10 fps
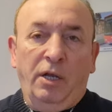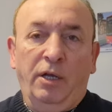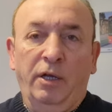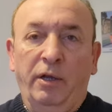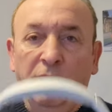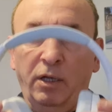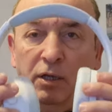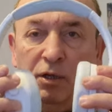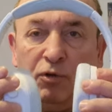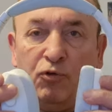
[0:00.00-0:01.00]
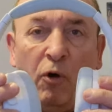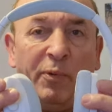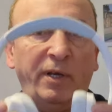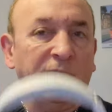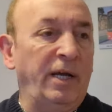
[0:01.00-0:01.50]
äh,
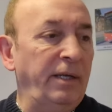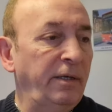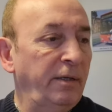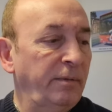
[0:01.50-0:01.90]
koppeln kann.